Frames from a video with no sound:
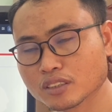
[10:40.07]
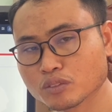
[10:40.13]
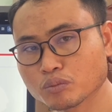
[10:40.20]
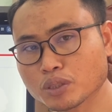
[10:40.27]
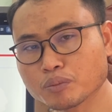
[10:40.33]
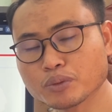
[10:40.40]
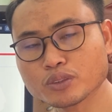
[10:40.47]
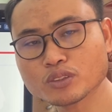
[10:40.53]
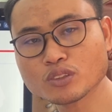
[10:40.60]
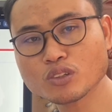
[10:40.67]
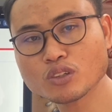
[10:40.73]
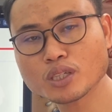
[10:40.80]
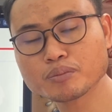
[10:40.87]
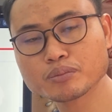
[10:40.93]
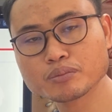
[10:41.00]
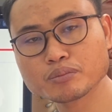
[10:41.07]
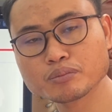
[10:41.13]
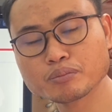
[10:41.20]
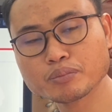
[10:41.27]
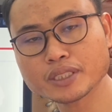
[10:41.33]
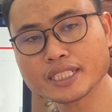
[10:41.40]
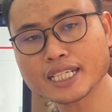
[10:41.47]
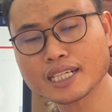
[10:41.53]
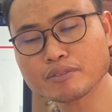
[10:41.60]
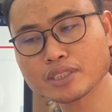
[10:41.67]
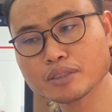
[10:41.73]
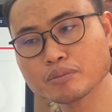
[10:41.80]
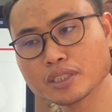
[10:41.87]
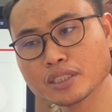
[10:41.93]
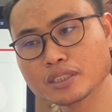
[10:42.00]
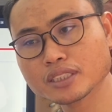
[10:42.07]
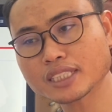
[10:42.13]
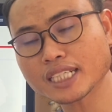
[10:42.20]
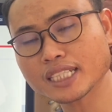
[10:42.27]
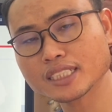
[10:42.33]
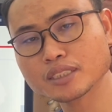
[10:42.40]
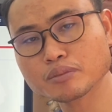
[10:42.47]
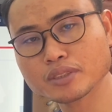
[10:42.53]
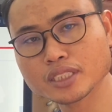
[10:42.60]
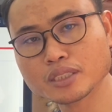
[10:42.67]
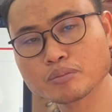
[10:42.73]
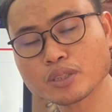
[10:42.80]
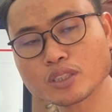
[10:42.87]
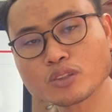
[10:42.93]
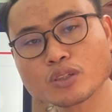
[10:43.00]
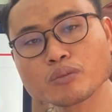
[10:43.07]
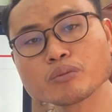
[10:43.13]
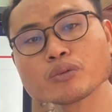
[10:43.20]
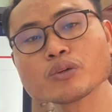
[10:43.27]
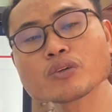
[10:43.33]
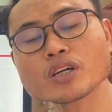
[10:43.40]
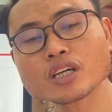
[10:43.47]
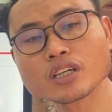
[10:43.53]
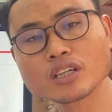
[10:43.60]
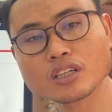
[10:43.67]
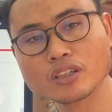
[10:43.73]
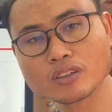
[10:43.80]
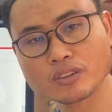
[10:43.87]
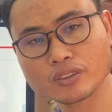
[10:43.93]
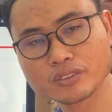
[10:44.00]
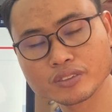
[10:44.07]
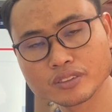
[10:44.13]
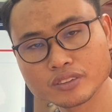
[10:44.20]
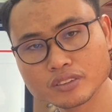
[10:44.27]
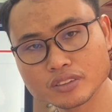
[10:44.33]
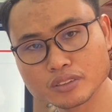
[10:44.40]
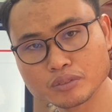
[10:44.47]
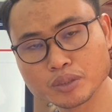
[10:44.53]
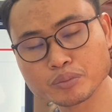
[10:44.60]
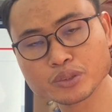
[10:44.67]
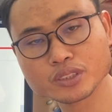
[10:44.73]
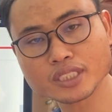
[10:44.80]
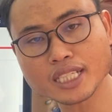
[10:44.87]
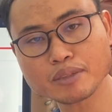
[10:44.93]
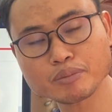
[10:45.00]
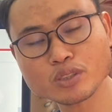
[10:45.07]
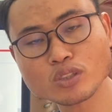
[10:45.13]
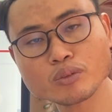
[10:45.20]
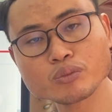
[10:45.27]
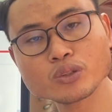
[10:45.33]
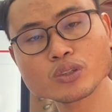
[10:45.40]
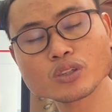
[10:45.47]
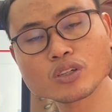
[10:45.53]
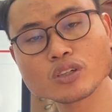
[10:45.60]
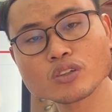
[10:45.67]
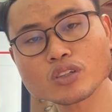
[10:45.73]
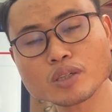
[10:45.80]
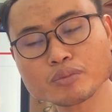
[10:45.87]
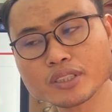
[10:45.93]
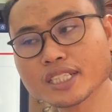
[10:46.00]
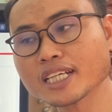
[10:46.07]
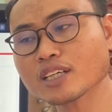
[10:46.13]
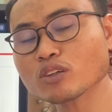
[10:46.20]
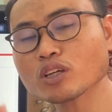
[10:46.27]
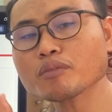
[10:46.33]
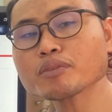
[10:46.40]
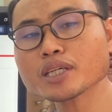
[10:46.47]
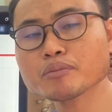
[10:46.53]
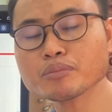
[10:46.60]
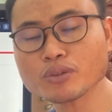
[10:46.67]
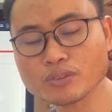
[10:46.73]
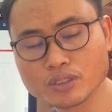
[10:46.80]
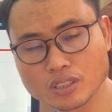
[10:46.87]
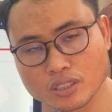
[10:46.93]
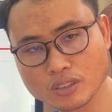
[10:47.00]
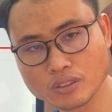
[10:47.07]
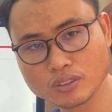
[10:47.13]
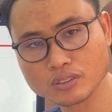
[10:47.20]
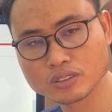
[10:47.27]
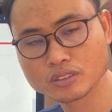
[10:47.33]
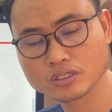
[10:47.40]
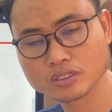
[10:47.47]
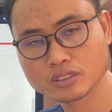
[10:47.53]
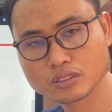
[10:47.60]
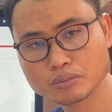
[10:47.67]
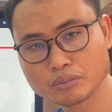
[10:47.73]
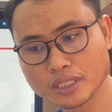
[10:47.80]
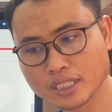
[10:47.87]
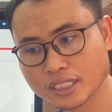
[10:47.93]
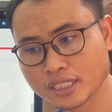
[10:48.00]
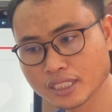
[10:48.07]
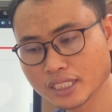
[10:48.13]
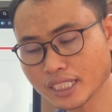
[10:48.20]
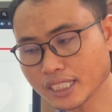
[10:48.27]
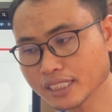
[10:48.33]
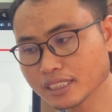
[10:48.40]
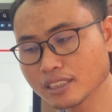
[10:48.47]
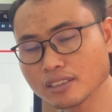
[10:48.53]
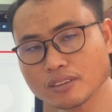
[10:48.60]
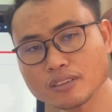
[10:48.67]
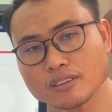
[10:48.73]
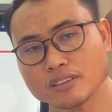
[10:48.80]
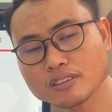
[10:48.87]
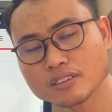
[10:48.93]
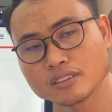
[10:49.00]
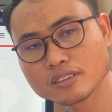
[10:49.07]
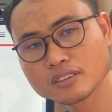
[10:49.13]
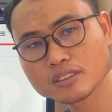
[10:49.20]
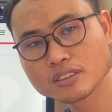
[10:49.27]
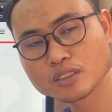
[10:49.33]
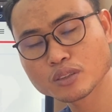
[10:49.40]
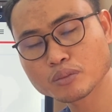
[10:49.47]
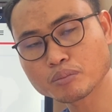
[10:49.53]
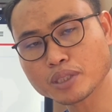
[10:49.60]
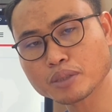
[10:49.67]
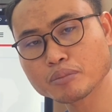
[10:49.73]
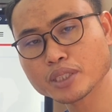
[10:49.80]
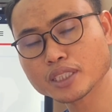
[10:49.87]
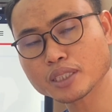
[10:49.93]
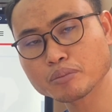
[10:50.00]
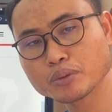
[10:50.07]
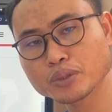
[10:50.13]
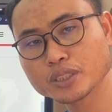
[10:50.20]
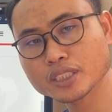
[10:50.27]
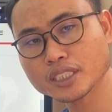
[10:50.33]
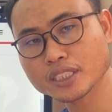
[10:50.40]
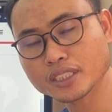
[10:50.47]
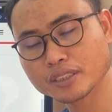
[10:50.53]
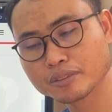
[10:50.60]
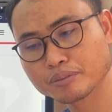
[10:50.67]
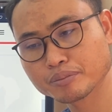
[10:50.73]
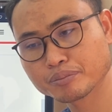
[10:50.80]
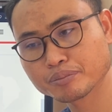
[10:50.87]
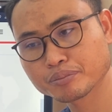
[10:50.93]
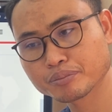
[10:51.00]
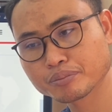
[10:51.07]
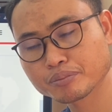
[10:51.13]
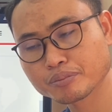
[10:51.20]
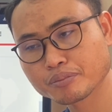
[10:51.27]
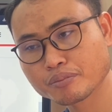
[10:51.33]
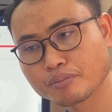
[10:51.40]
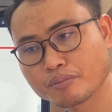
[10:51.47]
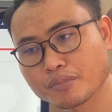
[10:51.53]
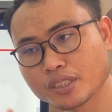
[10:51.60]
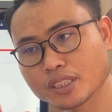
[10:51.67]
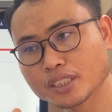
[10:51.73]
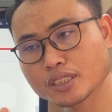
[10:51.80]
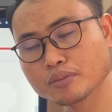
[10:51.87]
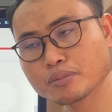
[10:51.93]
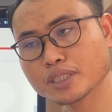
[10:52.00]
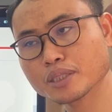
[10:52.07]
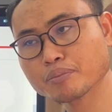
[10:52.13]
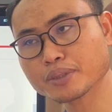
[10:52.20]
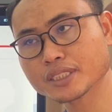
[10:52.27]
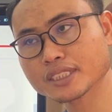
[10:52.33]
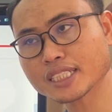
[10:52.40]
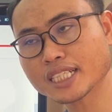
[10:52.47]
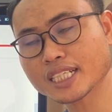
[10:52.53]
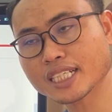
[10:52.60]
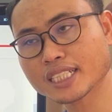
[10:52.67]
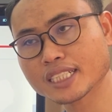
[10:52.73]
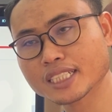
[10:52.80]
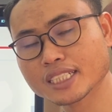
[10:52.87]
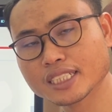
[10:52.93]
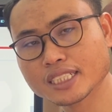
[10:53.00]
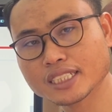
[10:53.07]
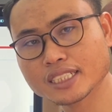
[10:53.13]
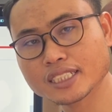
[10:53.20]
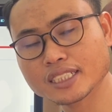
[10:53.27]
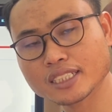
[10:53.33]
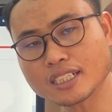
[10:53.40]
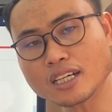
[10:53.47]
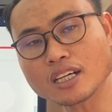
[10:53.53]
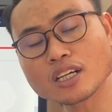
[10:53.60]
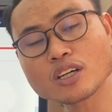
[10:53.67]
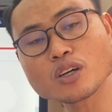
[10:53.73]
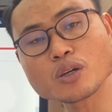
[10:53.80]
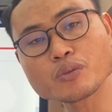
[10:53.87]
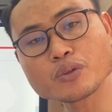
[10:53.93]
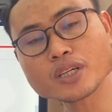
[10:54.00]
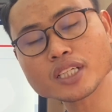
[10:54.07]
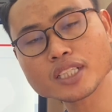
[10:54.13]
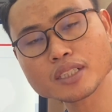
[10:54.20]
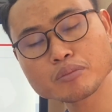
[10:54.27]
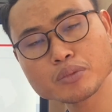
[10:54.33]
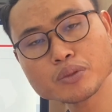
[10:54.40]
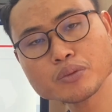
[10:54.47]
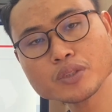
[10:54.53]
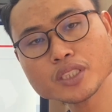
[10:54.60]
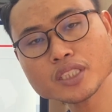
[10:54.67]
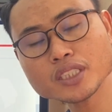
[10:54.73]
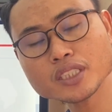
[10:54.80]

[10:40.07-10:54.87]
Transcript: bong bóng thua bị đám cái miền tây chỉ mà riêng bọn rom vùng ong cổ bong bóng đám mới rom vùng cổ rom nó nào rom nó một cổ mà hành cố mình miền tây mui thế cứ miền bờ xa ong co vọt đang mui